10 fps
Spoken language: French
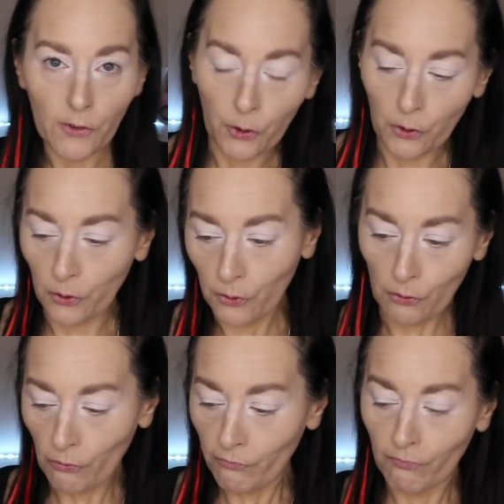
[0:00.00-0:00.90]
tête euh,
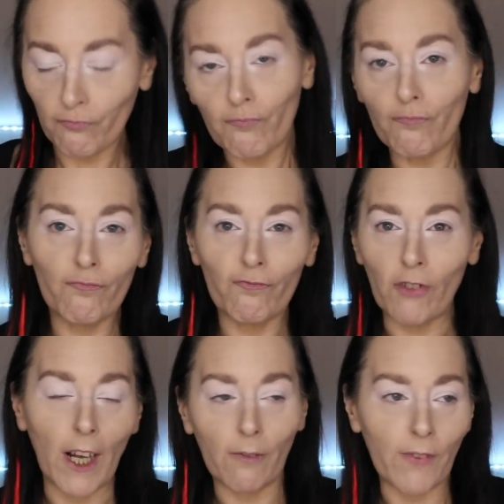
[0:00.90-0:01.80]

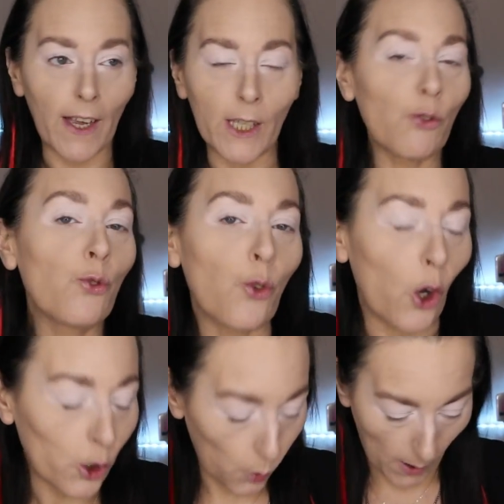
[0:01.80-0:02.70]
voilà, enfin avec une
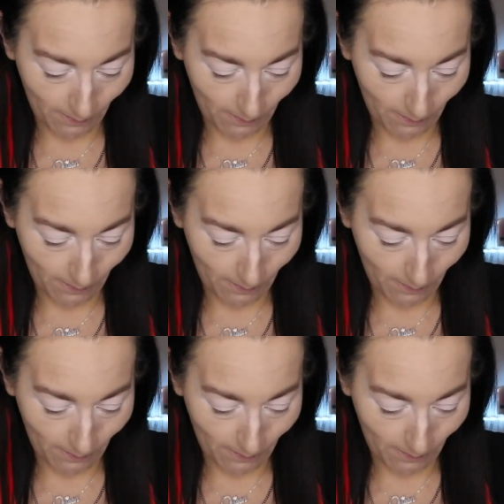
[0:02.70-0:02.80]
couronne quoi.